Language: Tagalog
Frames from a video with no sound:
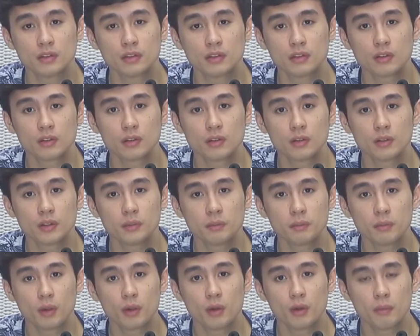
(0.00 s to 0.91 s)
So yun
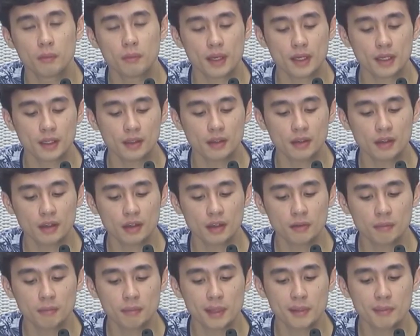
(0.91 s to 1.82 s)
po, parang
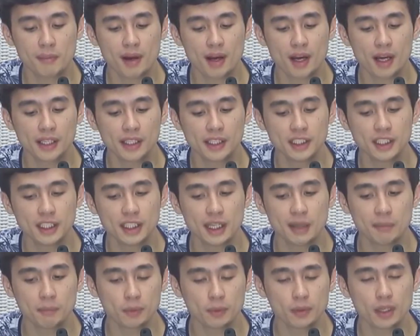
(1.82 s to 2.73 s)
may mga hindi
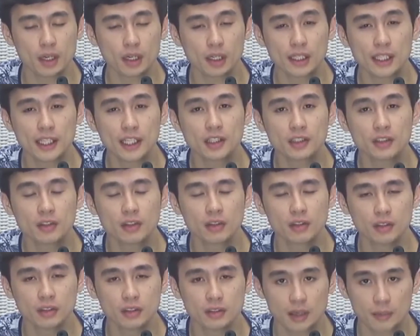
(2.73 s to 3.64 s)
lang po na clear
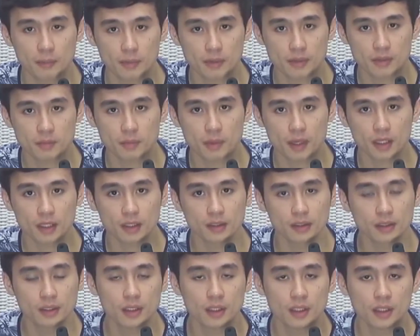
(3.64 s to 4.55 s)
doon tapos
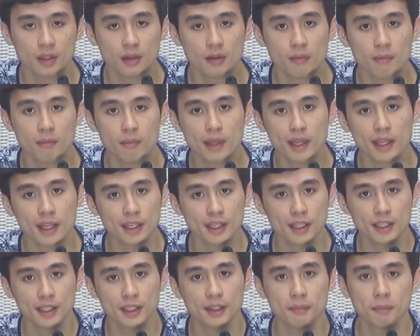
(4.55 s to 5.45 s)
parang
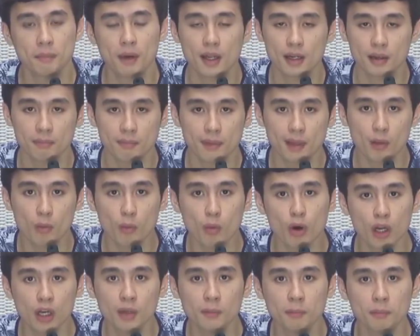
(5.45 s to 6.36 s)
may parang may
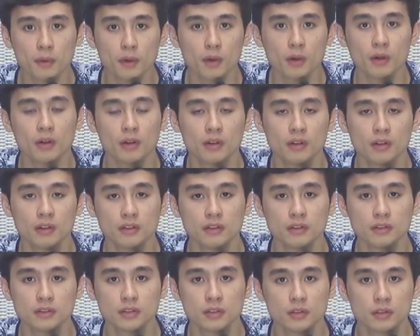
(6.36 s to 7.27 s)
wall po.
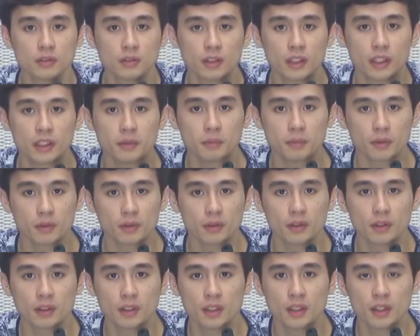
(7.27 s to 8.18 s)
So ayun po,
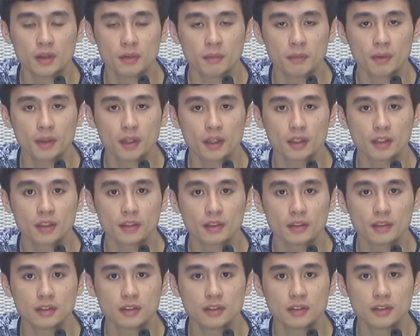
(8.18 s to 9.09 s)
parang
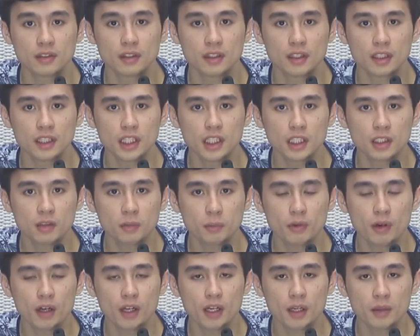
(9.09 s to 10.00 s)
hindi ko
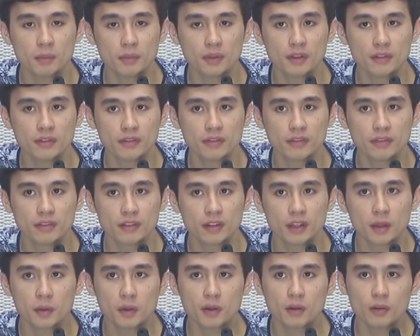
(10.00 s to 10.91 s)
po alam if
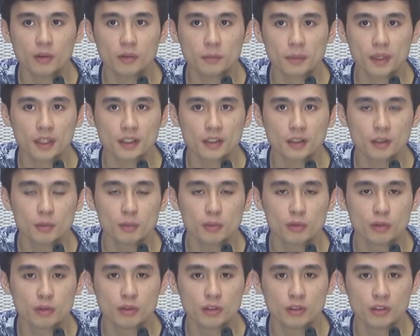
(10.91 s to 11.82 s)
ewan ko, parang
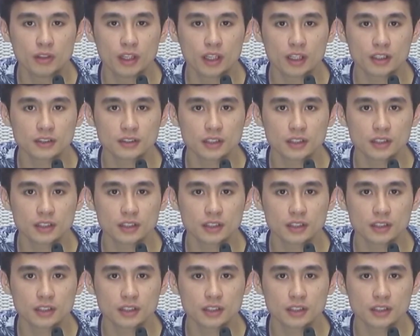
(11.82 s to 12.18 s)
gumugulo lang